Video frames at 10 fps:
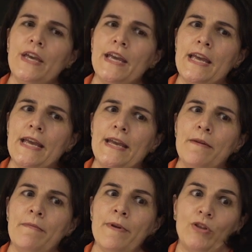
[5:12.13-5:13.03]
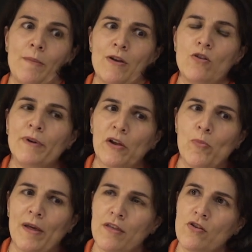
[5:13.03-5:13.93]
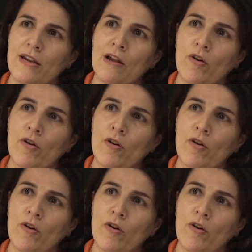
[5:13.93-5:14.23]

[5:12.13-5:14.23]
Eh, veo también con preocupación el